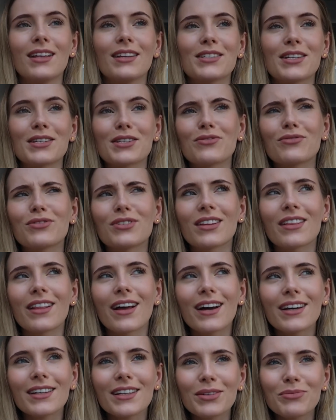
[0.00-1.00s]
Czasem
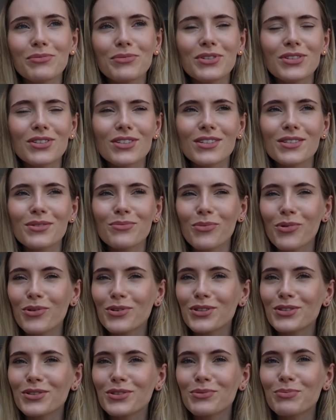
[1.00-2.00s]
wydaje mi się, że
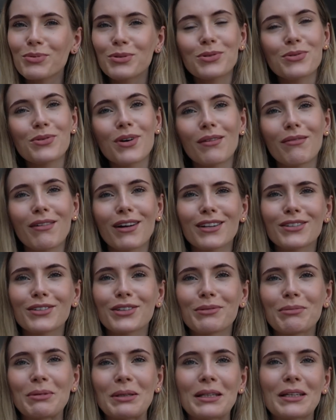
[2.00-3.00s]
może coś poczułam, ale to
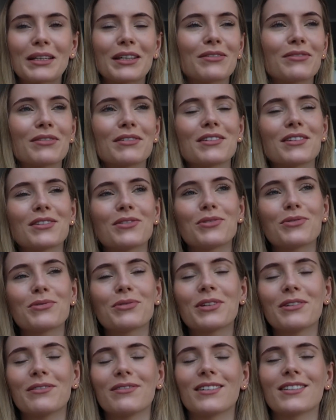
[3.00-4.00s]
chyba takie, wiecie,
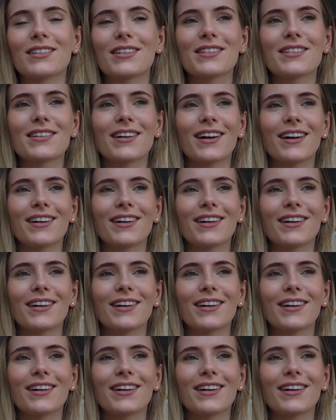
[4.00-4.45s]
doszukiwanie się,